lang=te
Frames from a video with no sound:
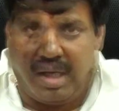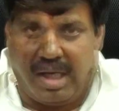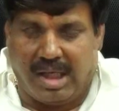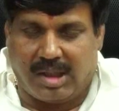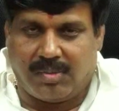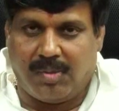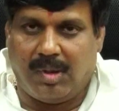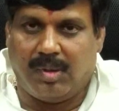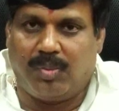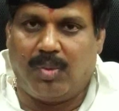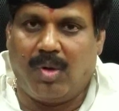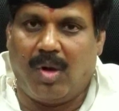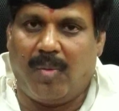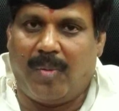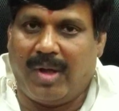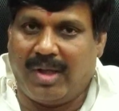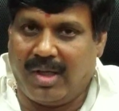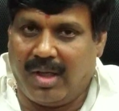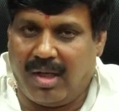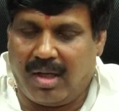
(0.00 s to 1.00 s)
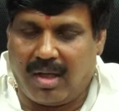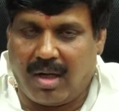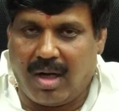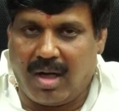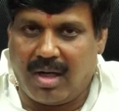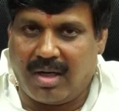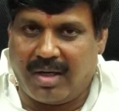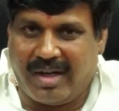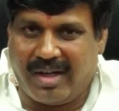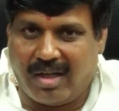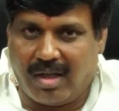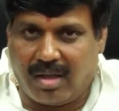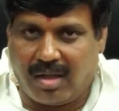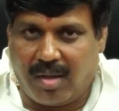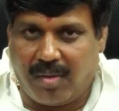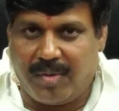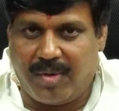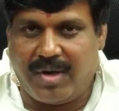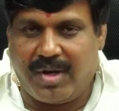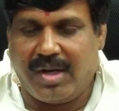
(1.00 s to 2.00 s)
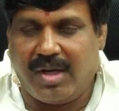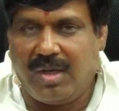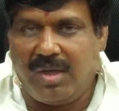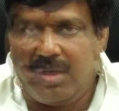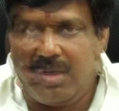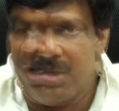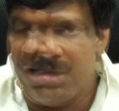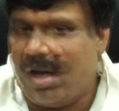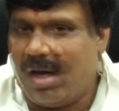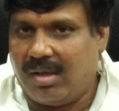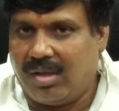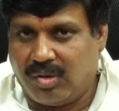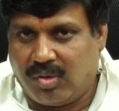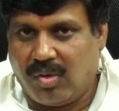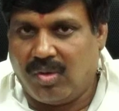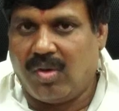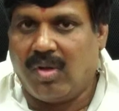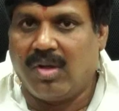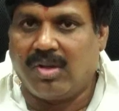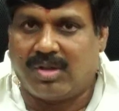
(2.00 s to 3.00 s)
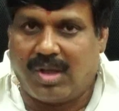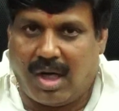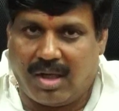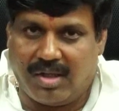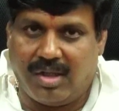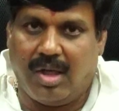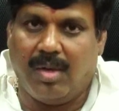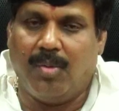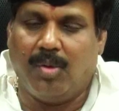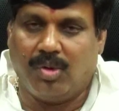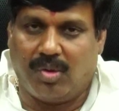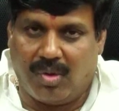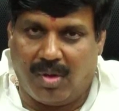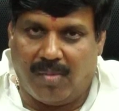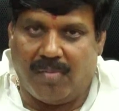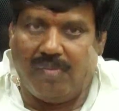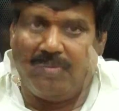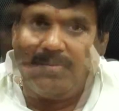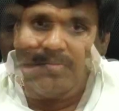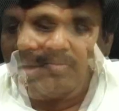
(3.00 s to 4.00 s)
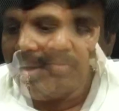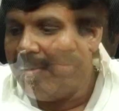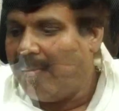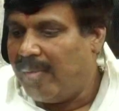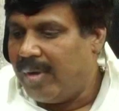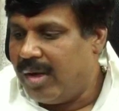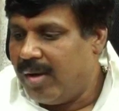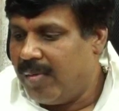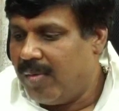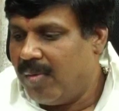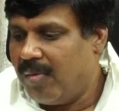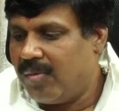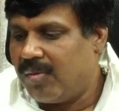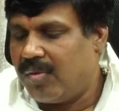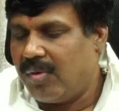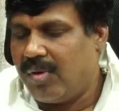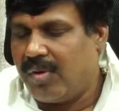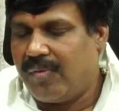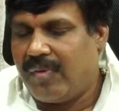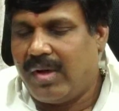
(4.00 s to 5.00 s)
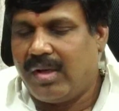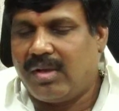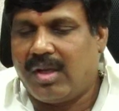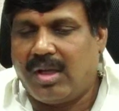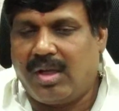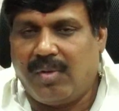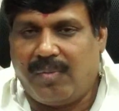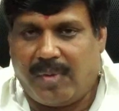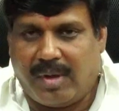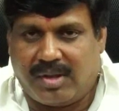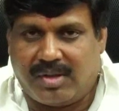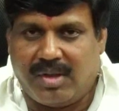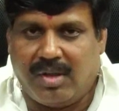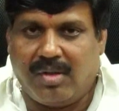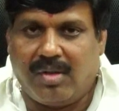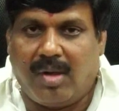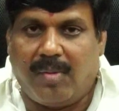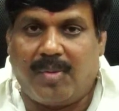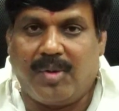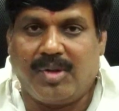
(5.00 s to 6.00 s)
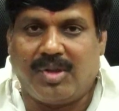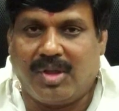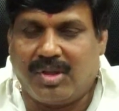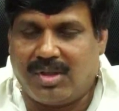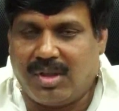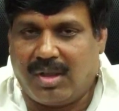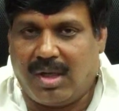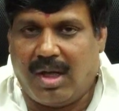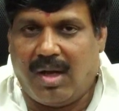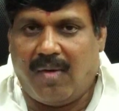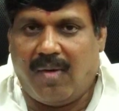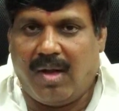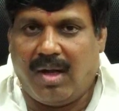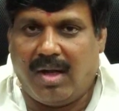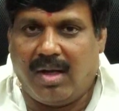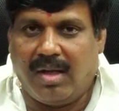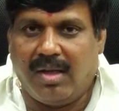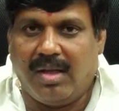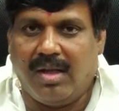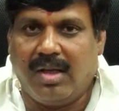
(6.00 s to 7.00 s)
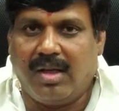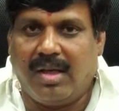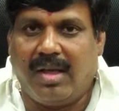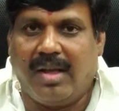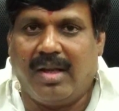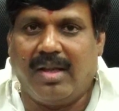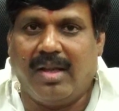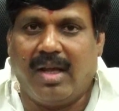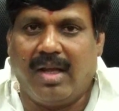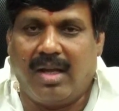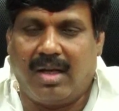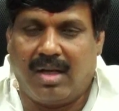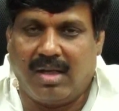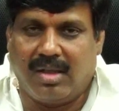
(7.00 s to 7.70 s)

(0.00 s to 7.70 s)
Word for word: కిస్మత్పూర్లో పదిహేను ఎకరాల గేటెడ్ కమ్యూనిటీ అతి తొందరలో స్టార్ట్ చేయబోతున్నాం మినిమం ట్వంటీ ఫైవ్ థర్టీ పర్సెంట్ అప్రిషియేషన్ కావాలనేది గిరిదారి